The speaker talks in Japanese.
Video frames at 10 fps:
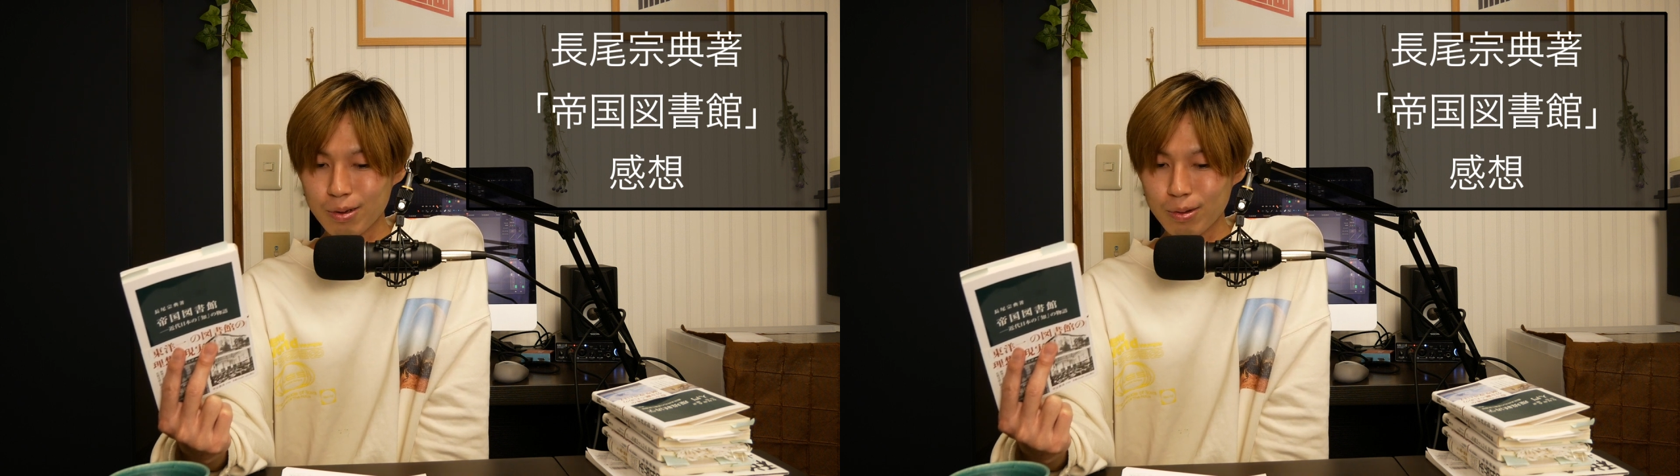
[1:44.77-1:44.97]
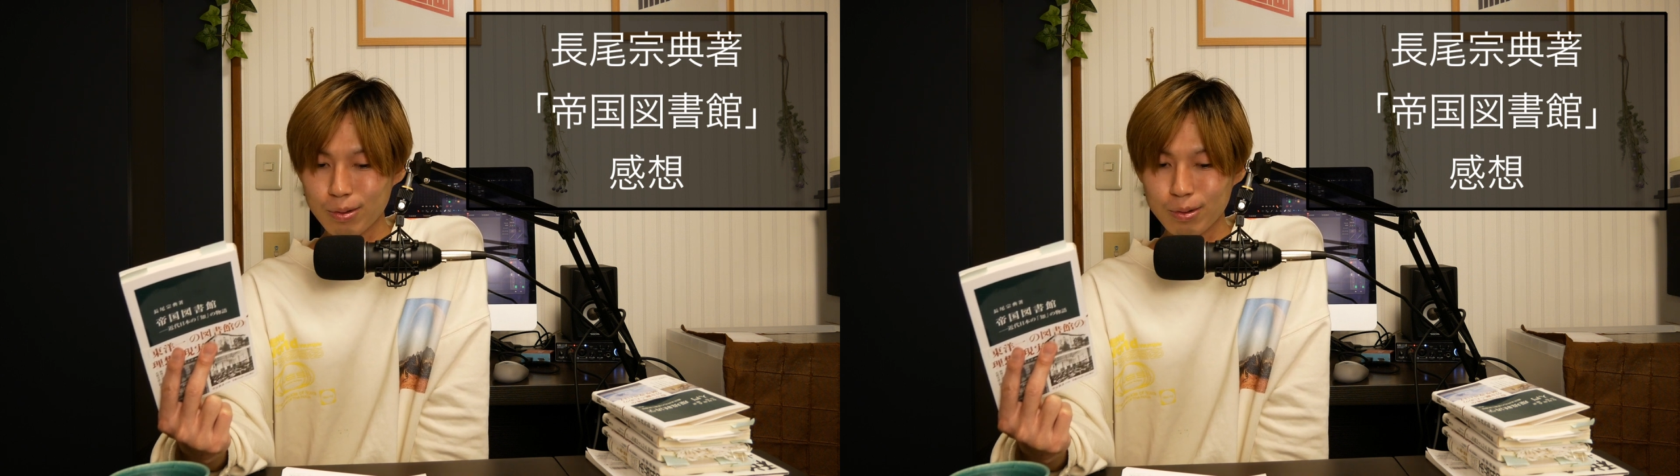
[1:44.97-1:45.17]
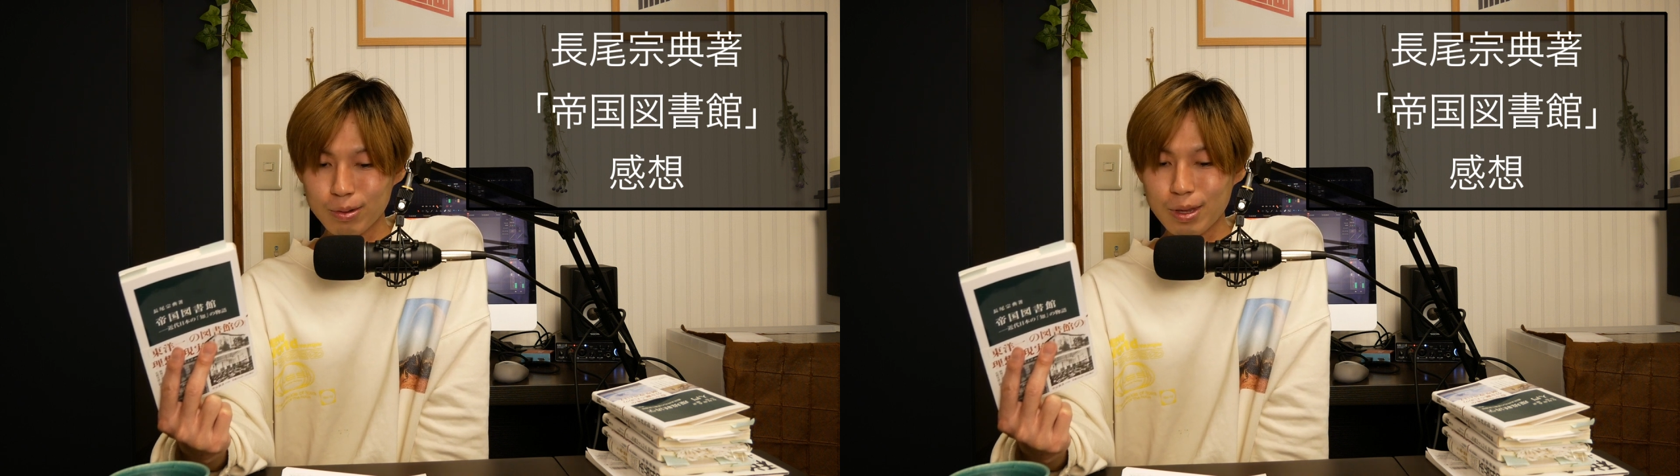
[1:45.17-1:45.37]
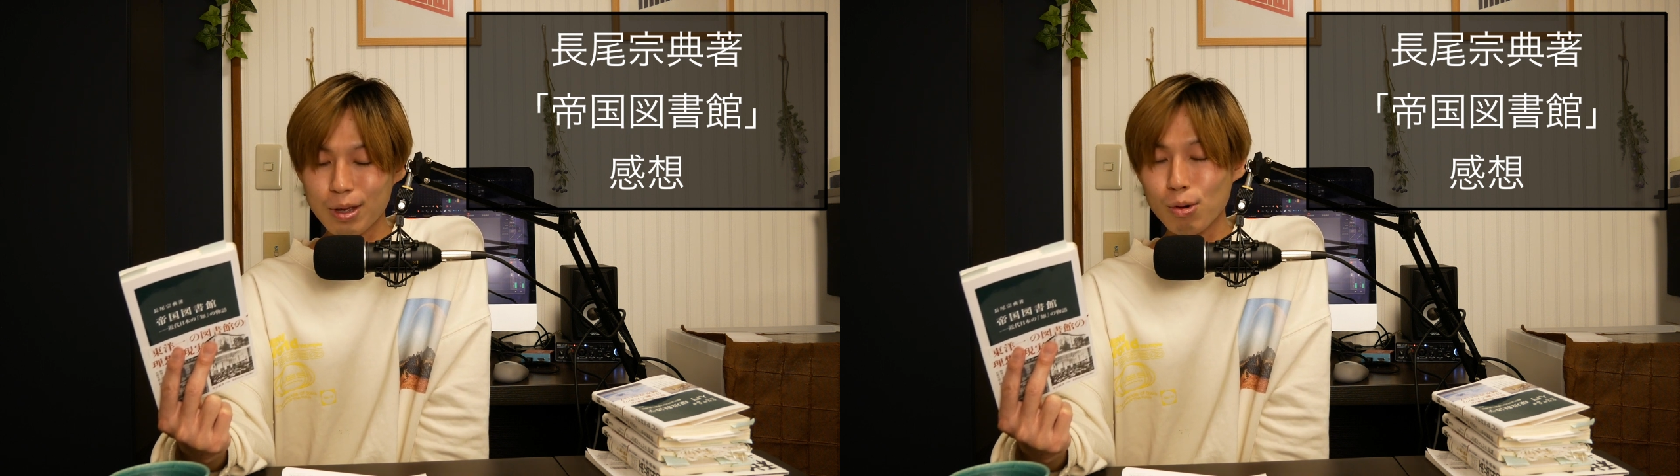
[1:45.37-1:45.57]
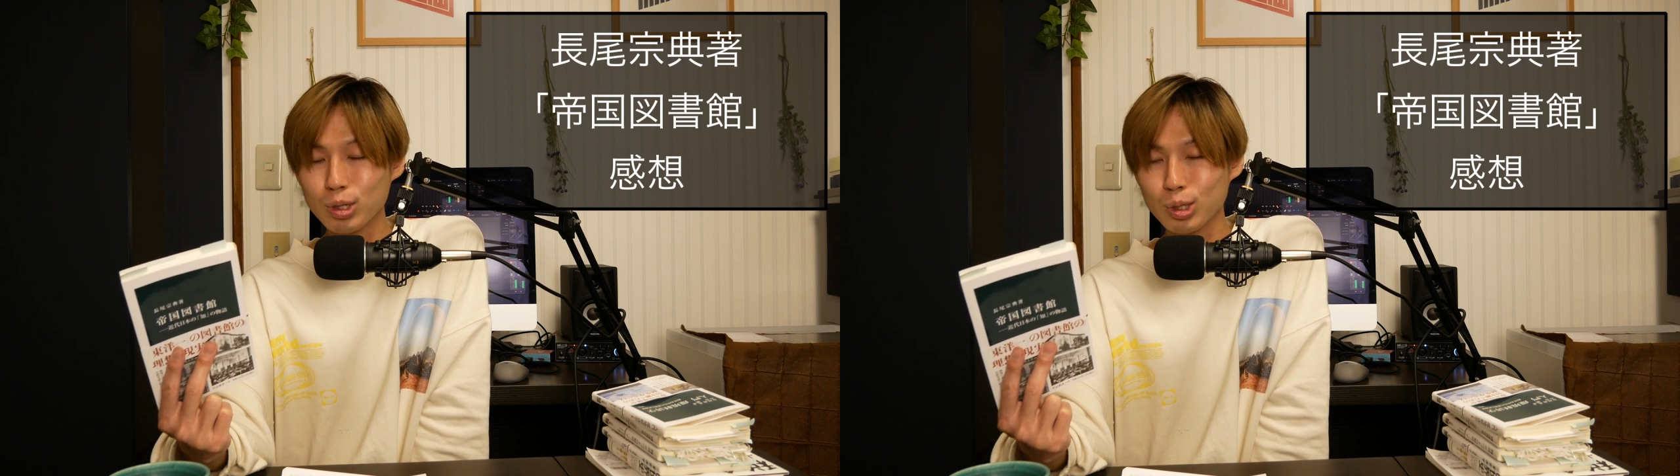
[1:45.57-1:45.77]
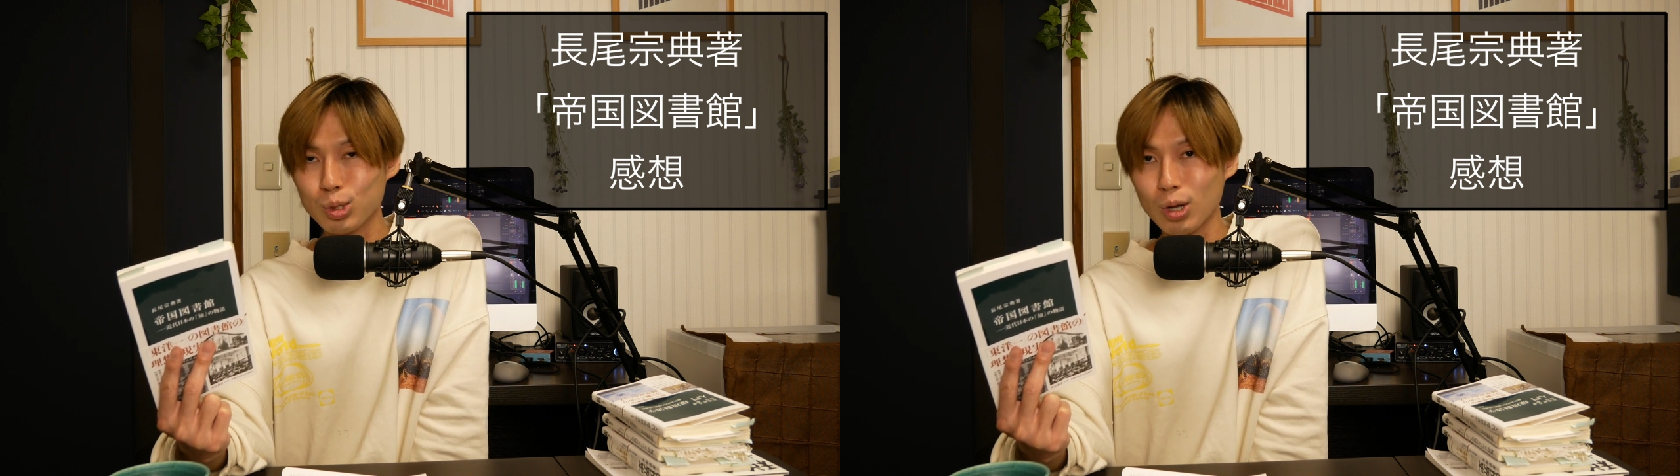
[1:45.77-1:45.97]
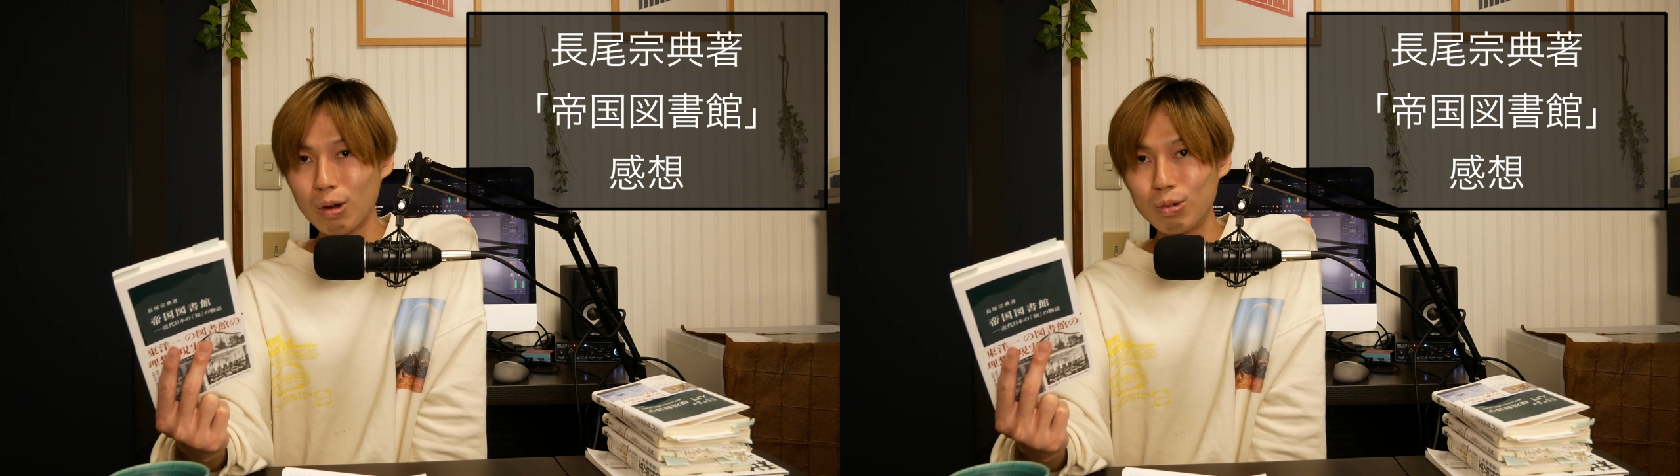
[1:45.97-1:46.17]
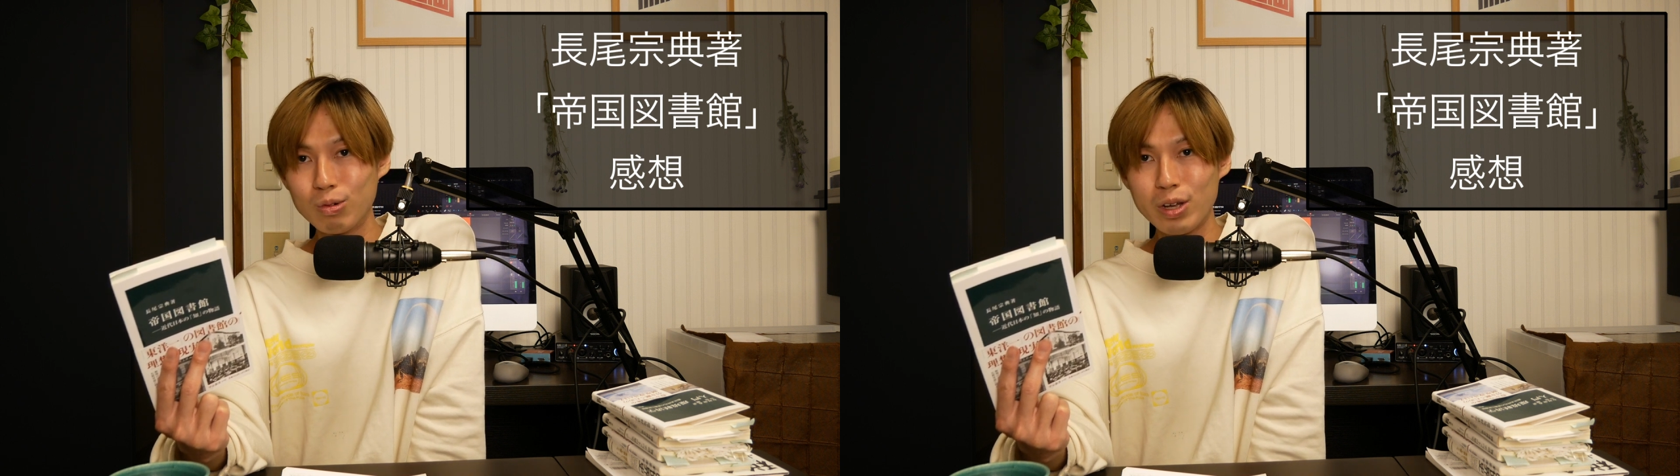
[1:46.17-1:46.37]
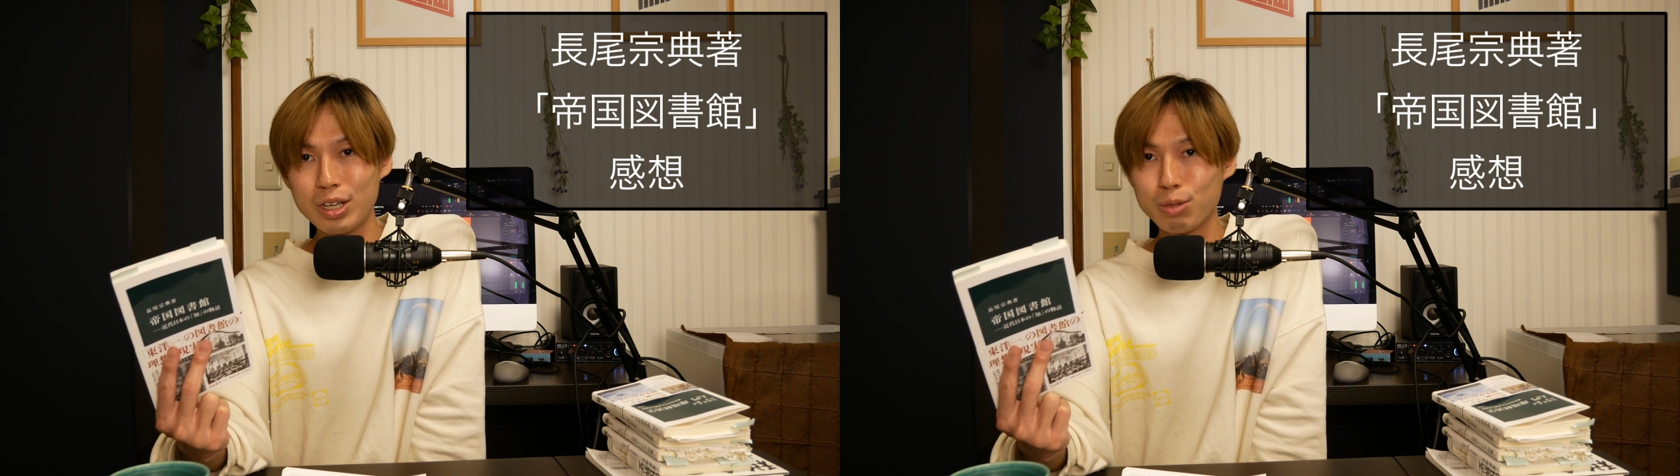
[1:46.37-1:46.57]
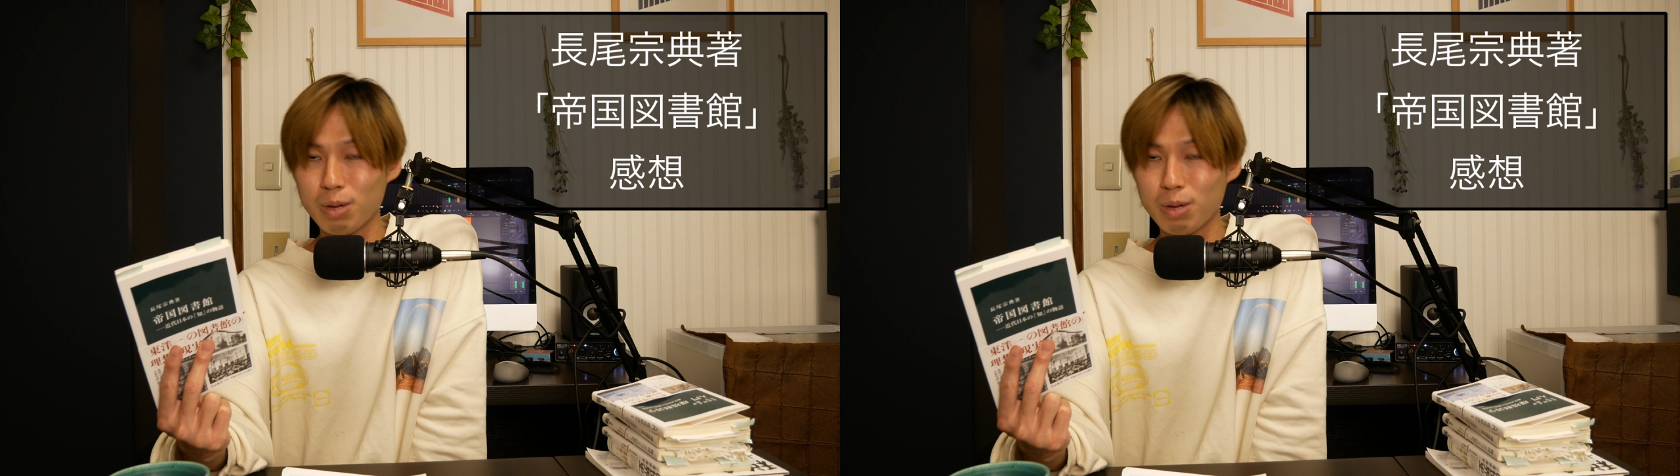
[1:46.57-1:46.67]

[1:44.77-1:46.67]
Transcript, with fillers: この帝国図書館運営し